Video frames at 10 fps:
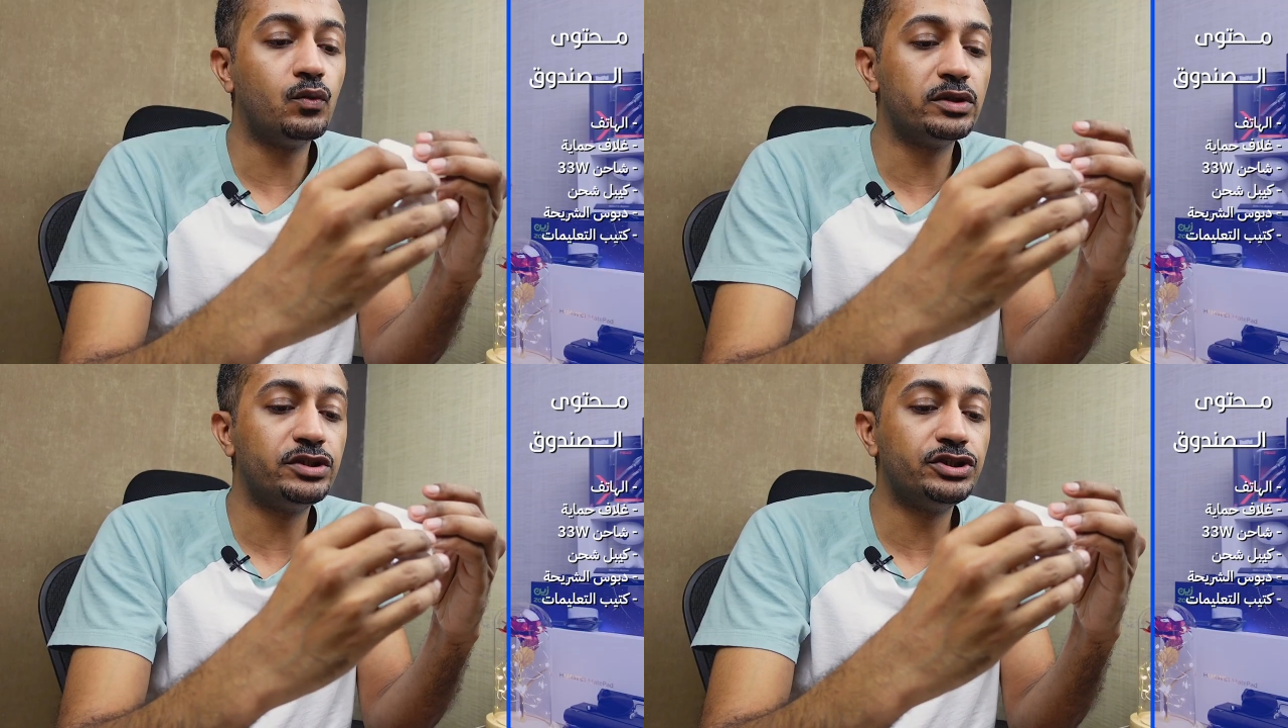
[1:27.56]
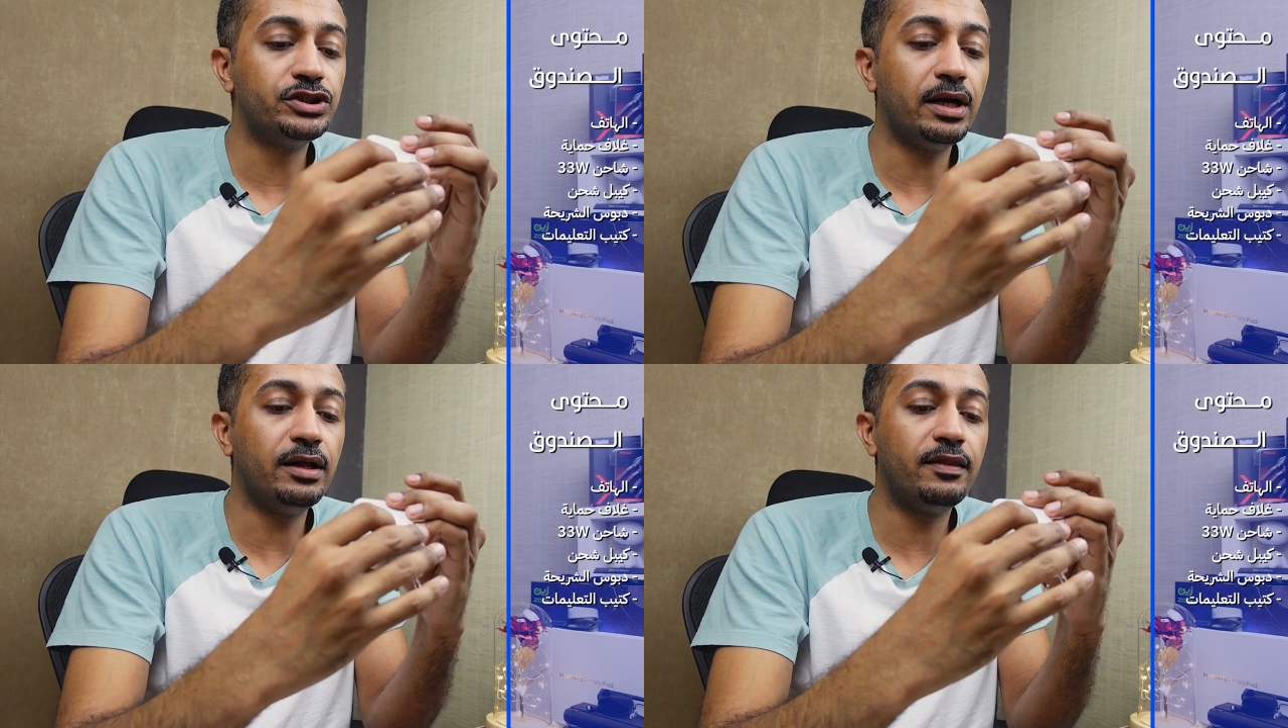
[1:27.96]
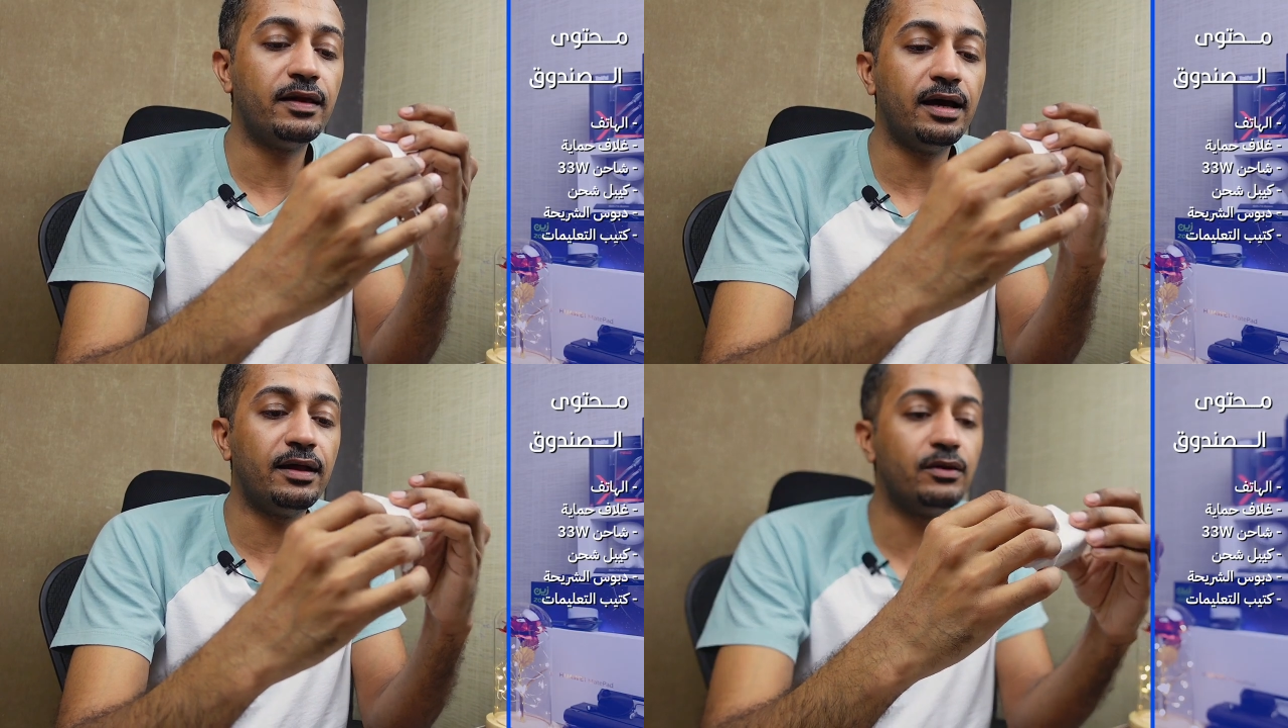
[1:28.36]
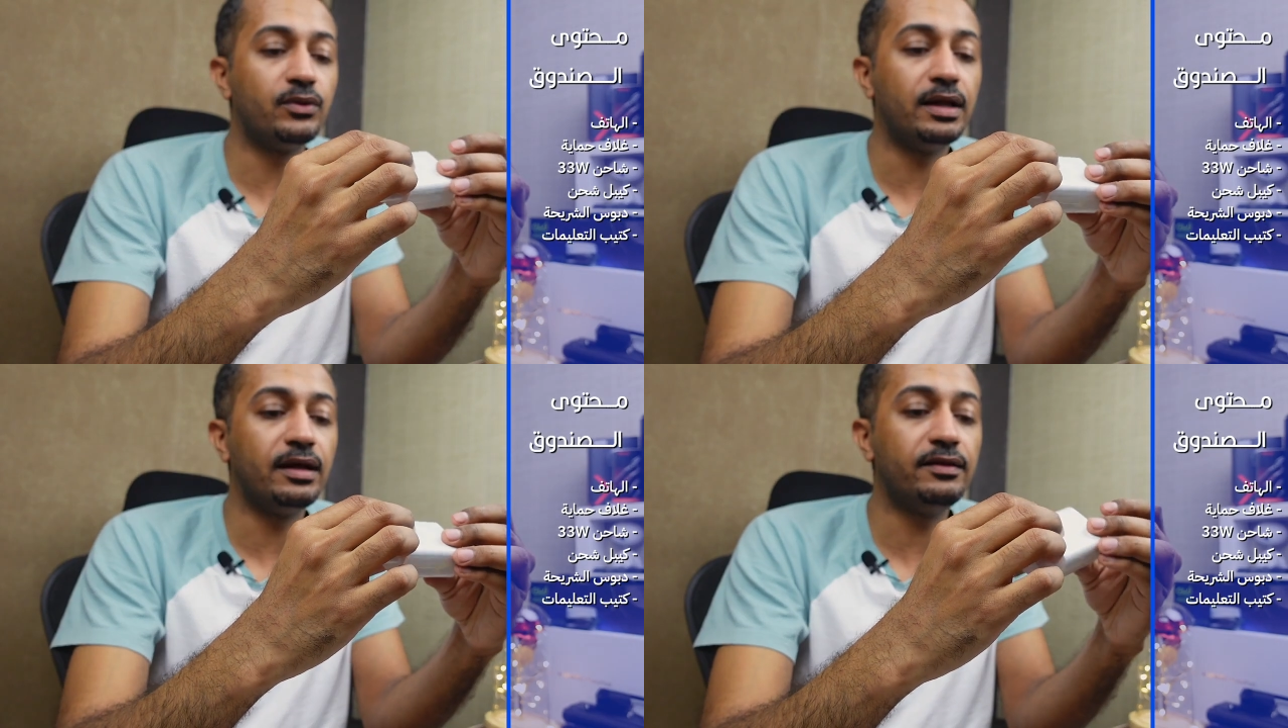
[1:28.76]
قوة الشحن
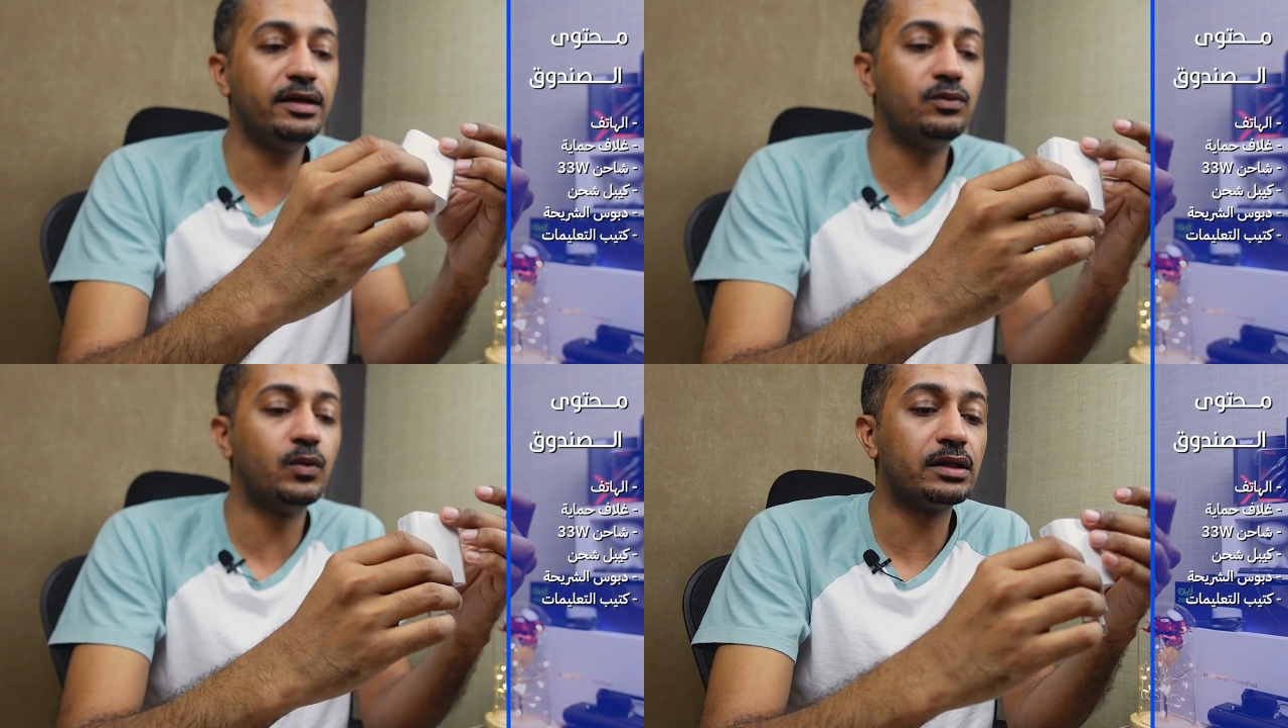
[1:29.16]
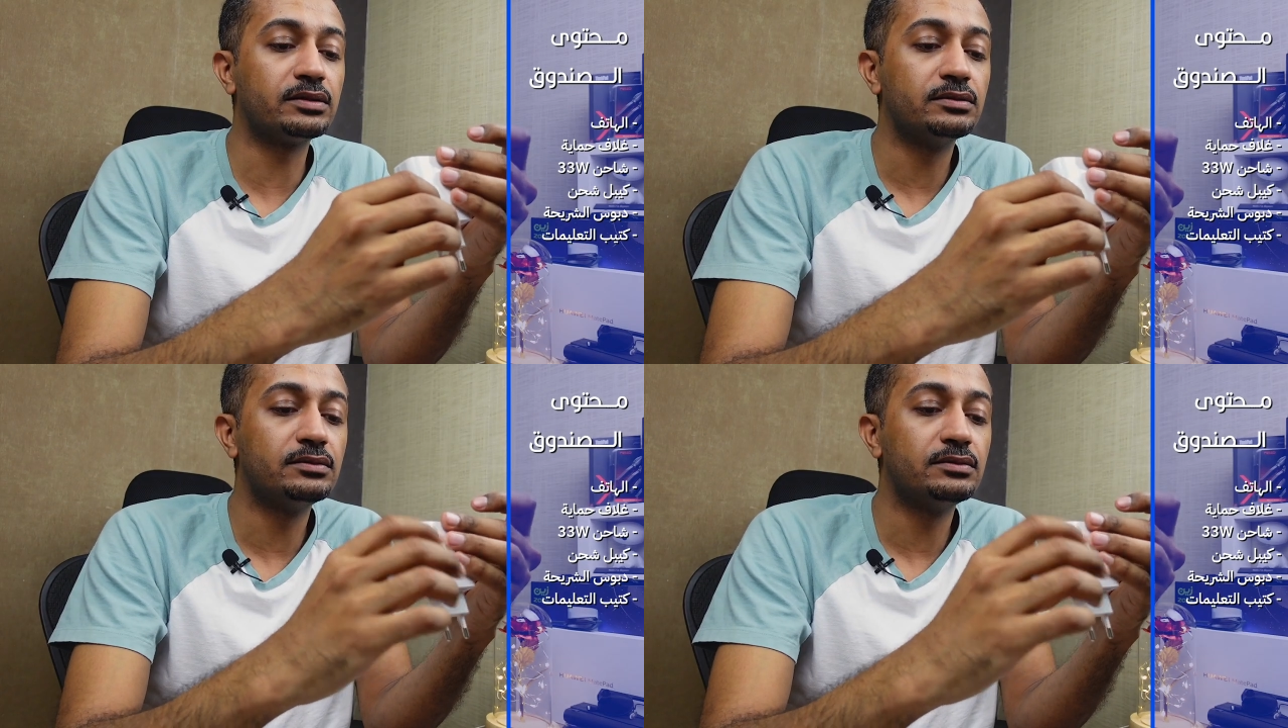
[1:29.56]
33 واط